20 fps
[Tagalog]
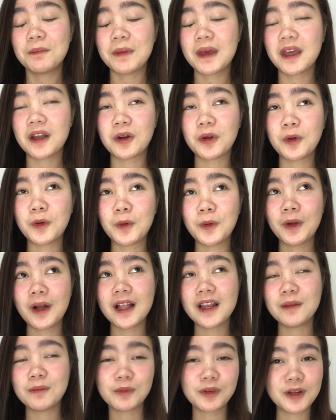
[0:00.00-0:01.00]
Pero
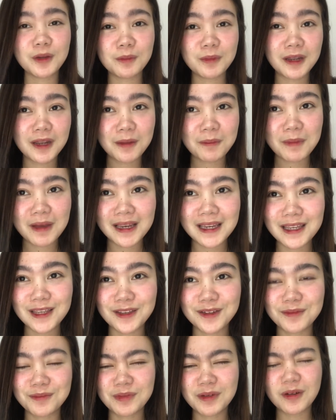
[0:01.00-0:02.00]
alam ko naman na mali
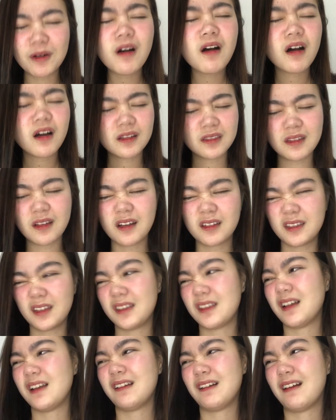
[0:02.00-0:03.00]
yun. Pero ang kati-kati
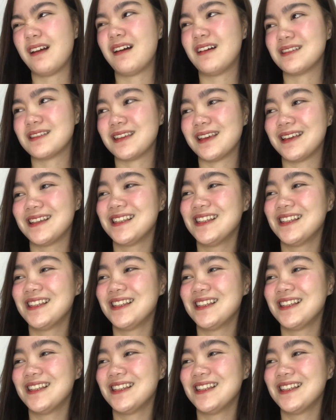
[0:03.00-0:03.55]
talaga kasi.